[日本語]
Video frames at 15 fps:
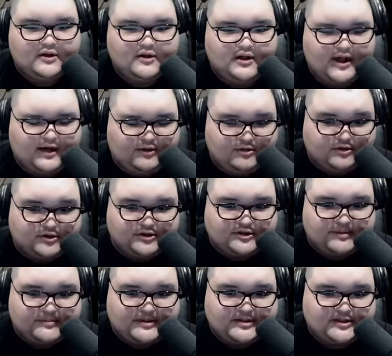やろうとし
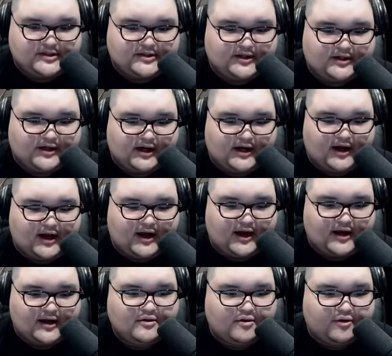てミスってるから